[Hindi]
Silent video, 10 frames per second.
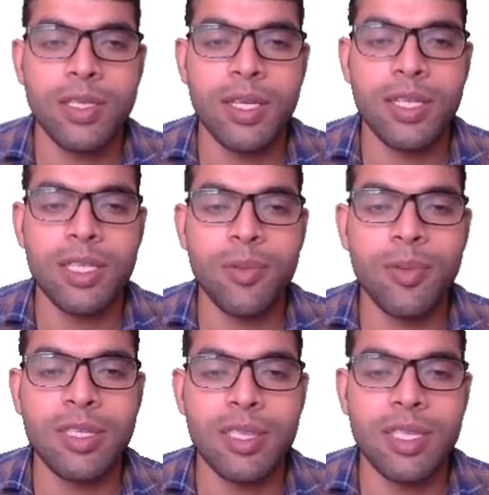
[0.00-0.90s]
ये कितने में
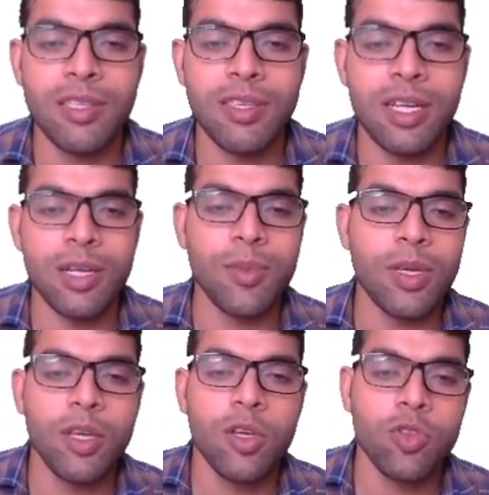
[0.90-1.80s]
सत्ताईस सेकंड में
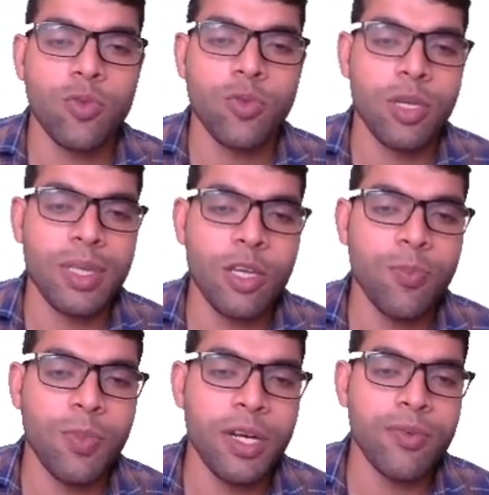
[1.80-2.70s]
तो मुझे
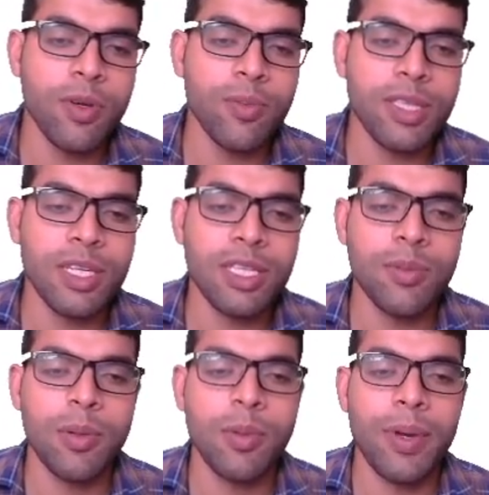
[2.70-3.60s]
बताओ प्लेटफॉर्म कितने
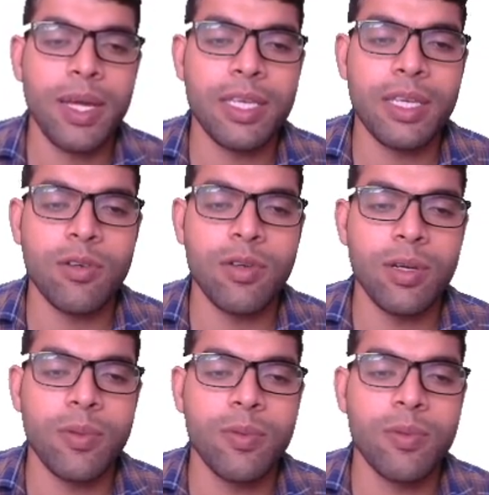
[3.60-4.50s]
समय में पार किया होगा